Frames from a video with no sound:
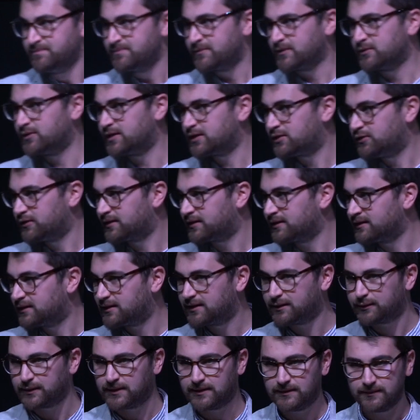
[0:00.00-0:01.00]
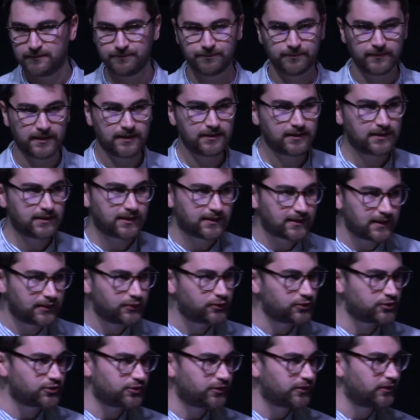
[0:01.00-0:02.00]
avec le Saint-Esprit Est-ce qu'il y a quelque
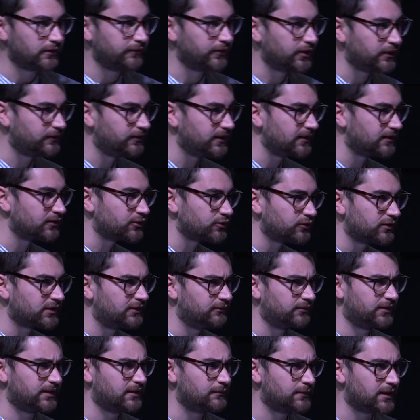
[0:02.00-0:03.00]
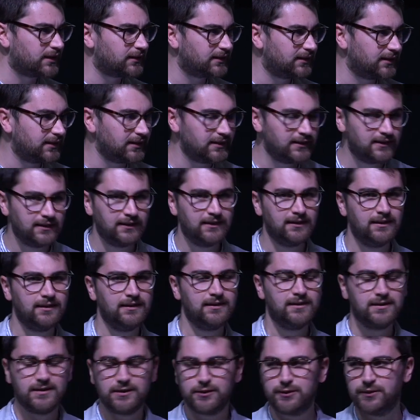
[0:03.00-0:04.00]
chose dans votre vie un jour qui vous a marqué
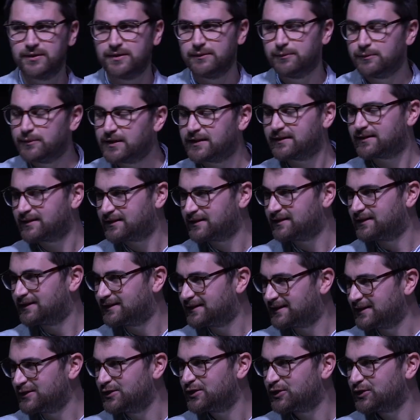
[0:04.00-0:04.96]
Je me dis, mince, Seigneur,